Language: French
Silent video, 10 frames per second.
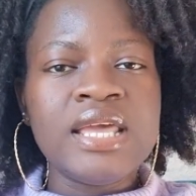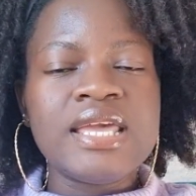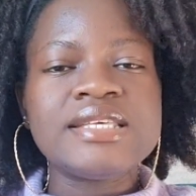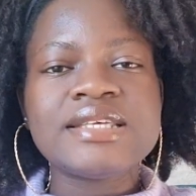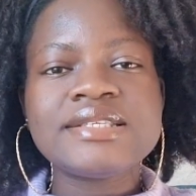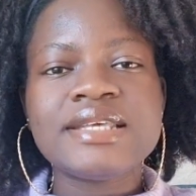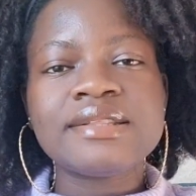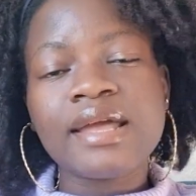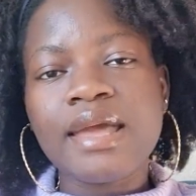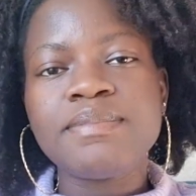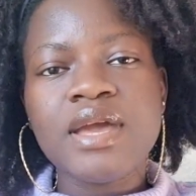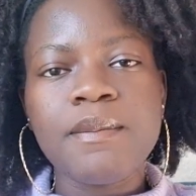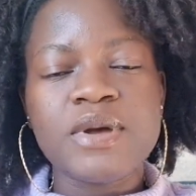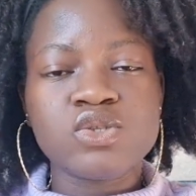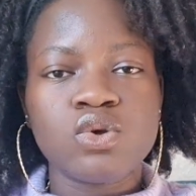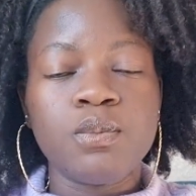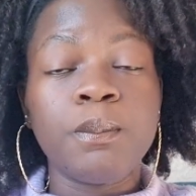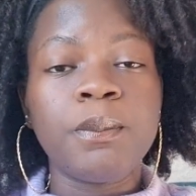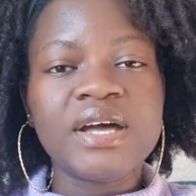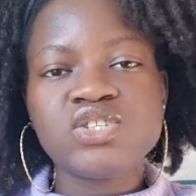Et ça, c'est très bien parce que
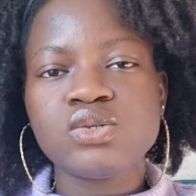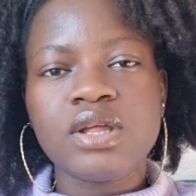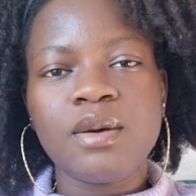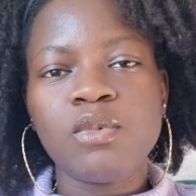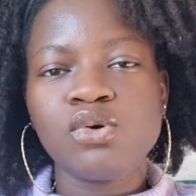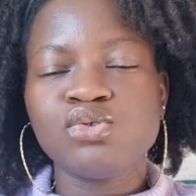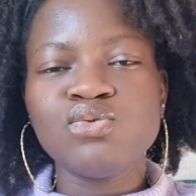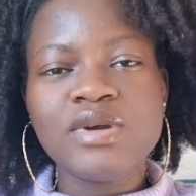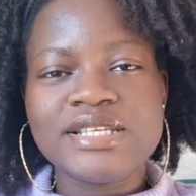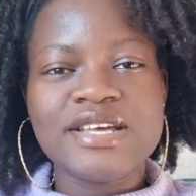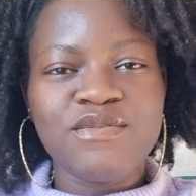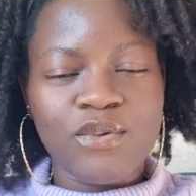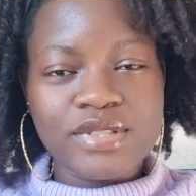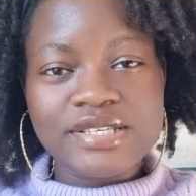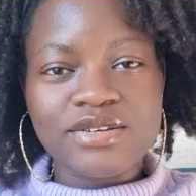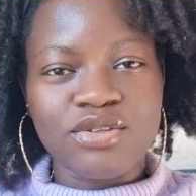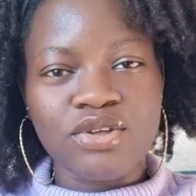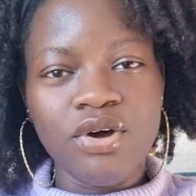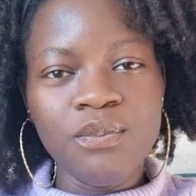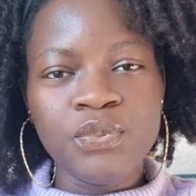particulièrement nous, les
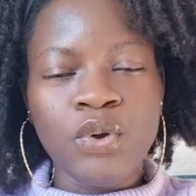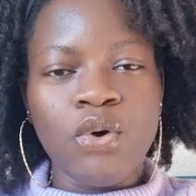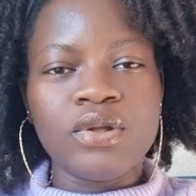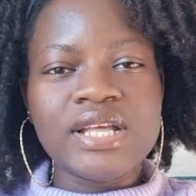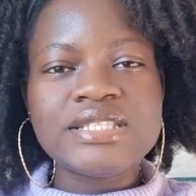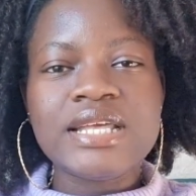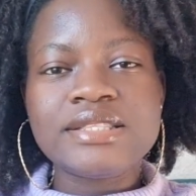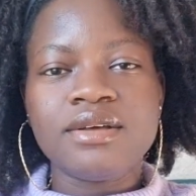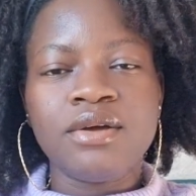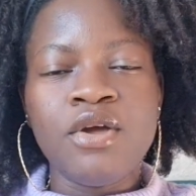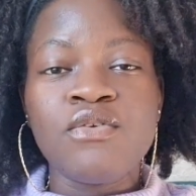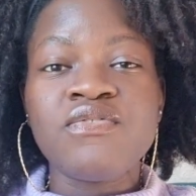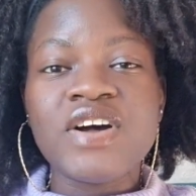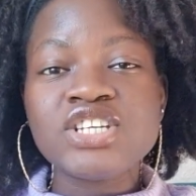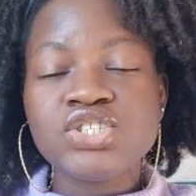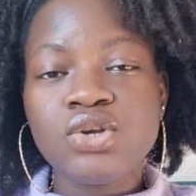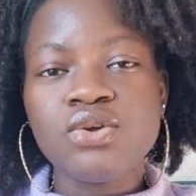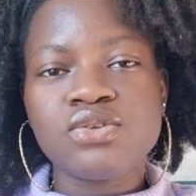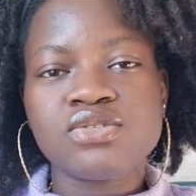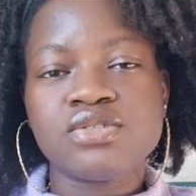afro-descendants, on a cette
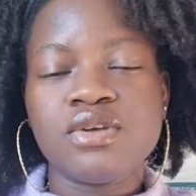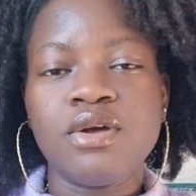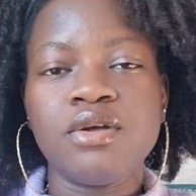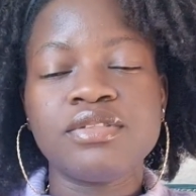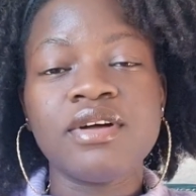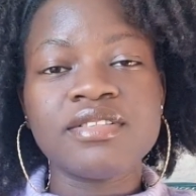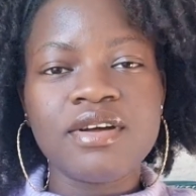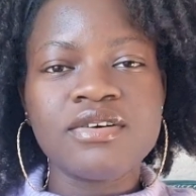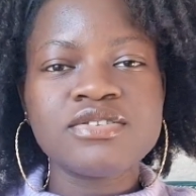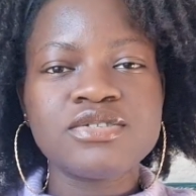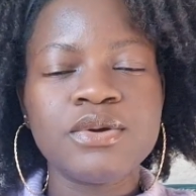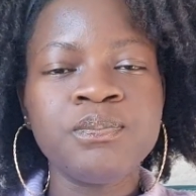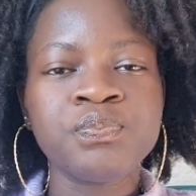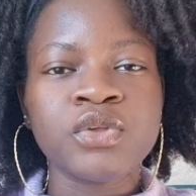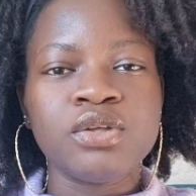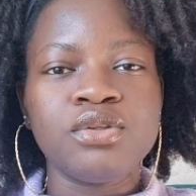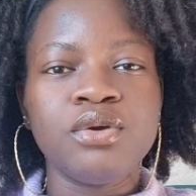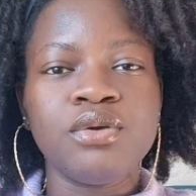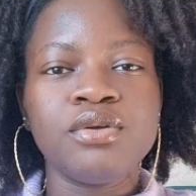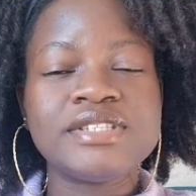fâcheuse euh, tendance
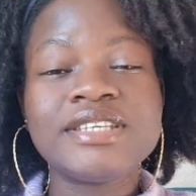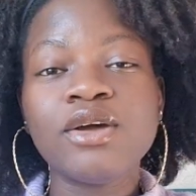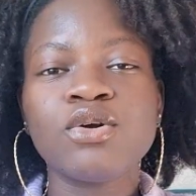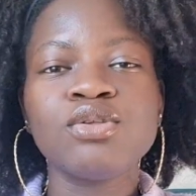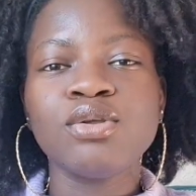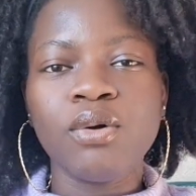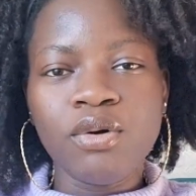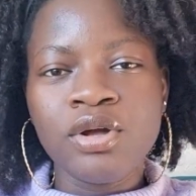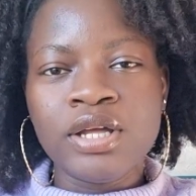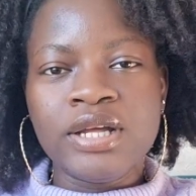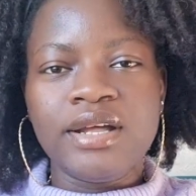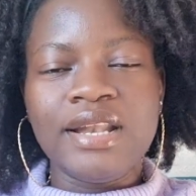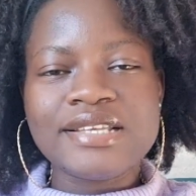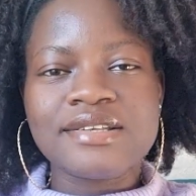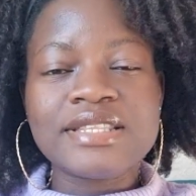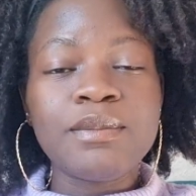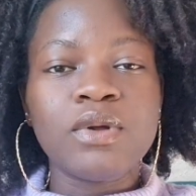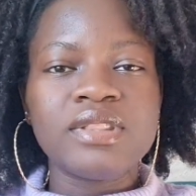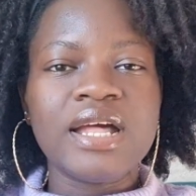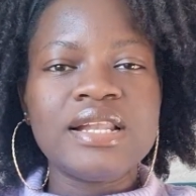de dire que non, euh, la santé
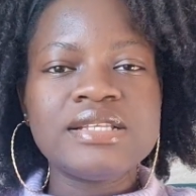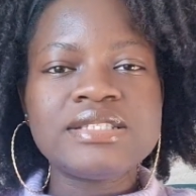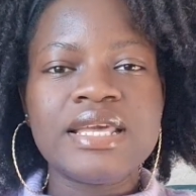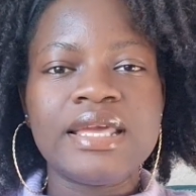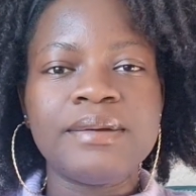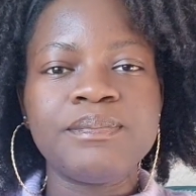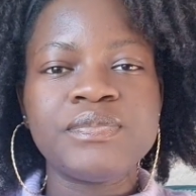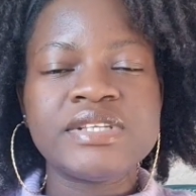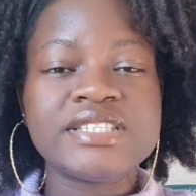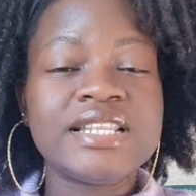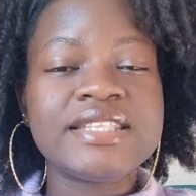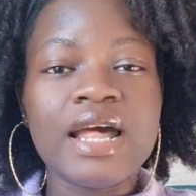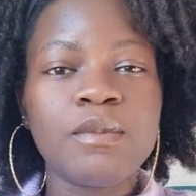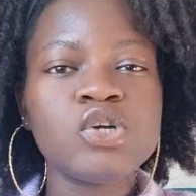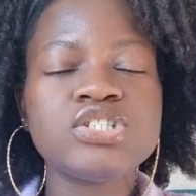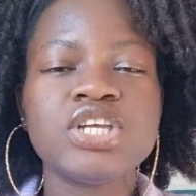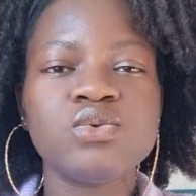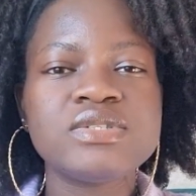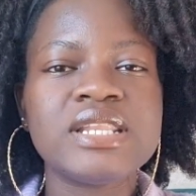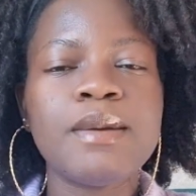mentale, c'est littéralement chez
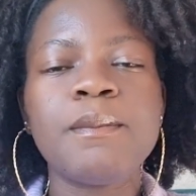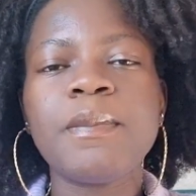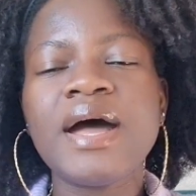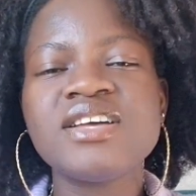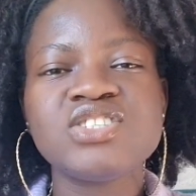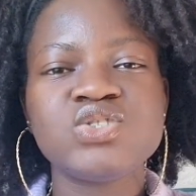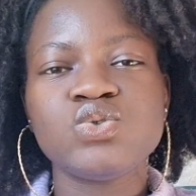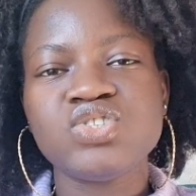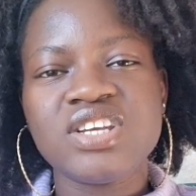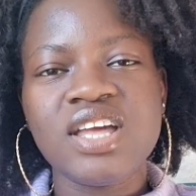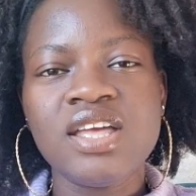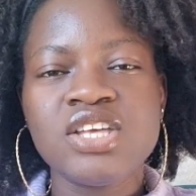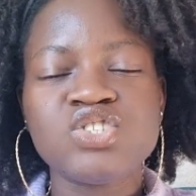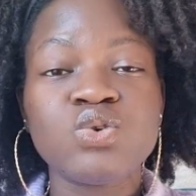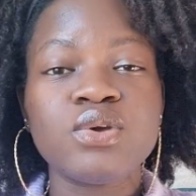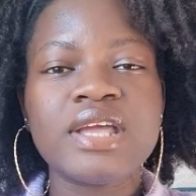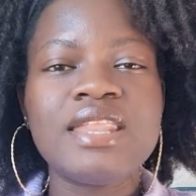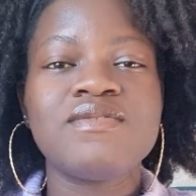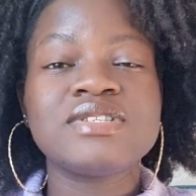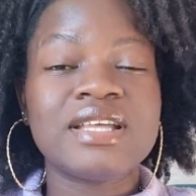nous, ce n'est même pas un sujet sur lequel
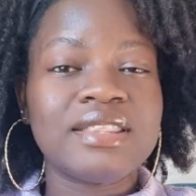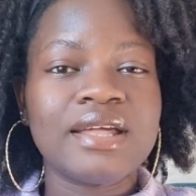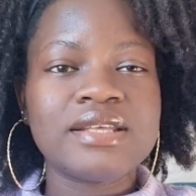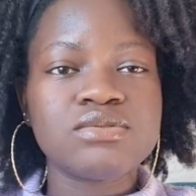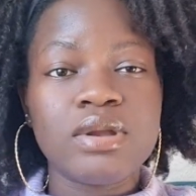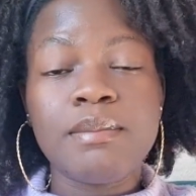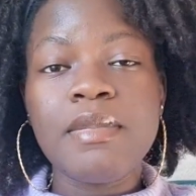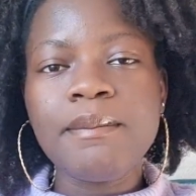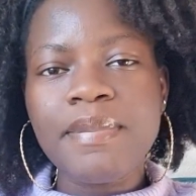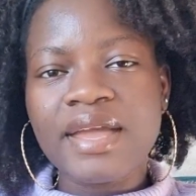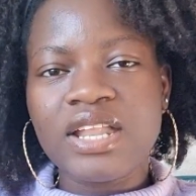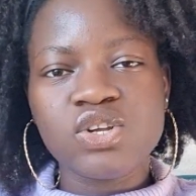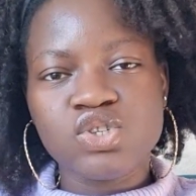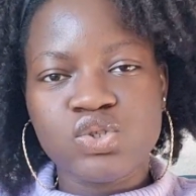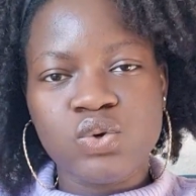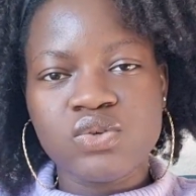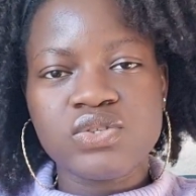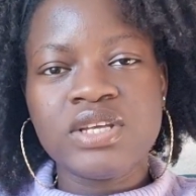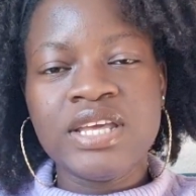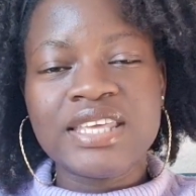il faut s'attarder, ce n'est même pas quelque
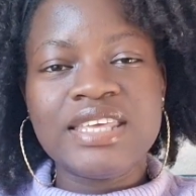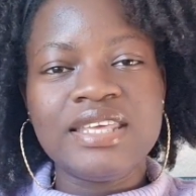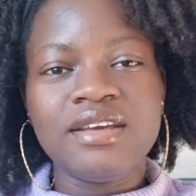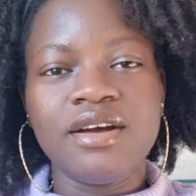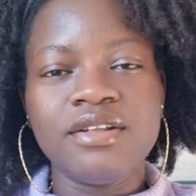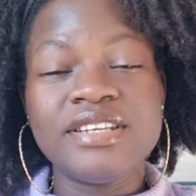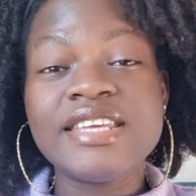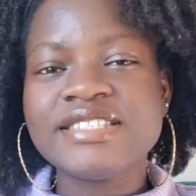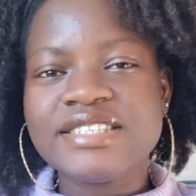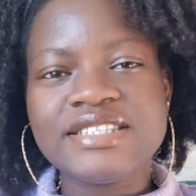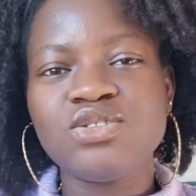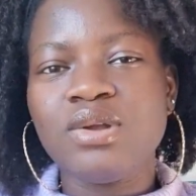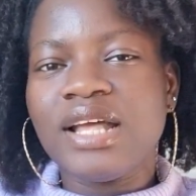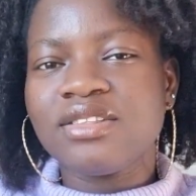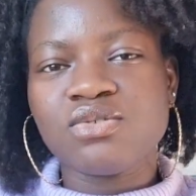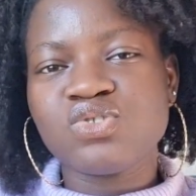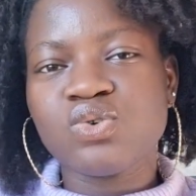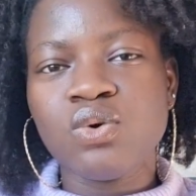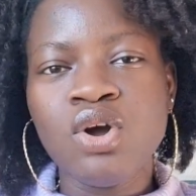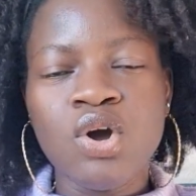chose qui euh, nécessite de
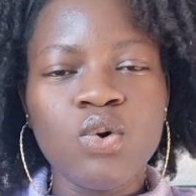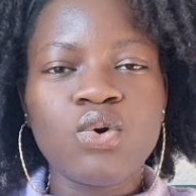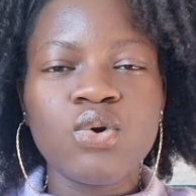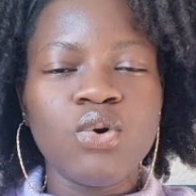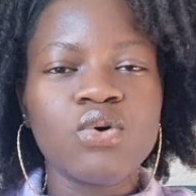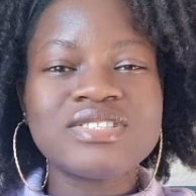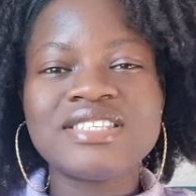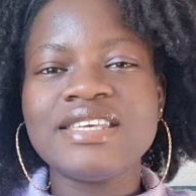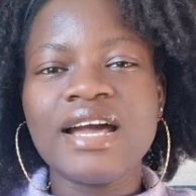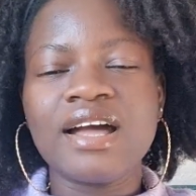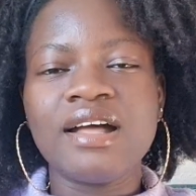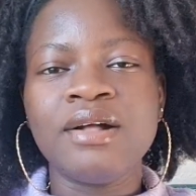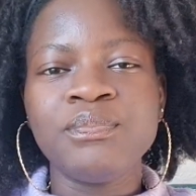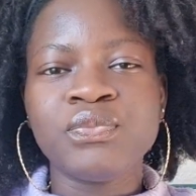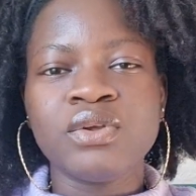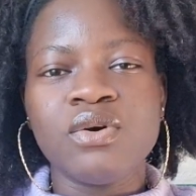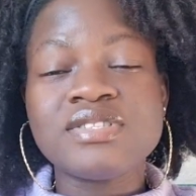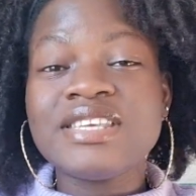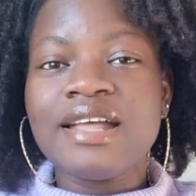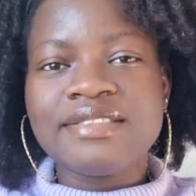l'attention ou qu'on s'y
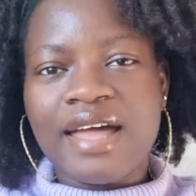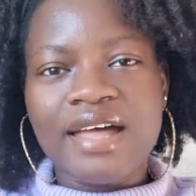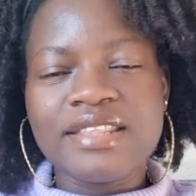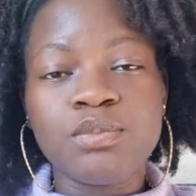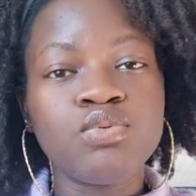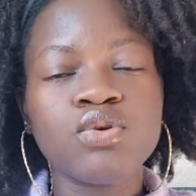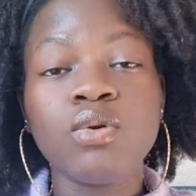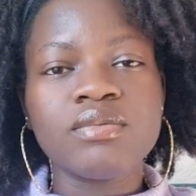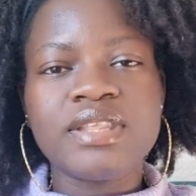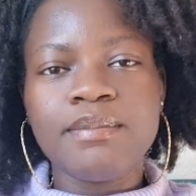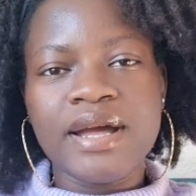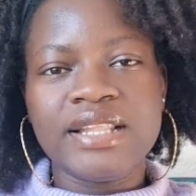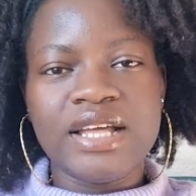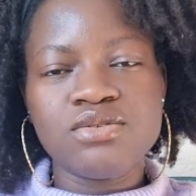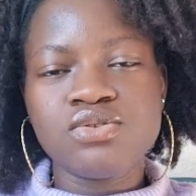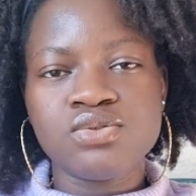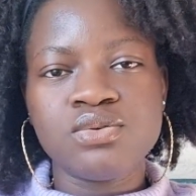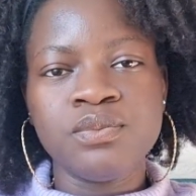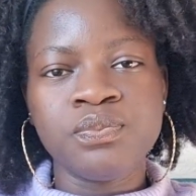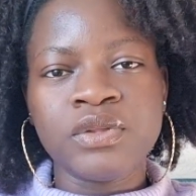attarde et puis que l'on débatte là-dessus.